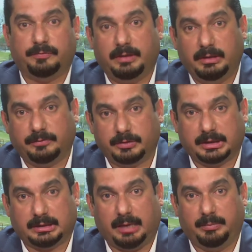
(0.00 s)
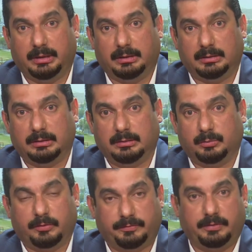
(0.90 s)
لي فرصة عمل
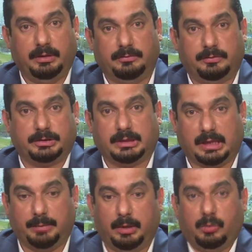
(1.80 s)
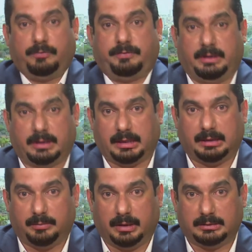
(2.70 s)
وفر لي فرصة عمل ووفر لي
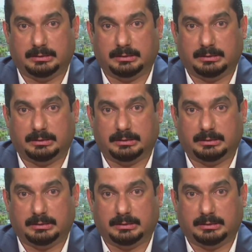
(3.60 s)
خدمات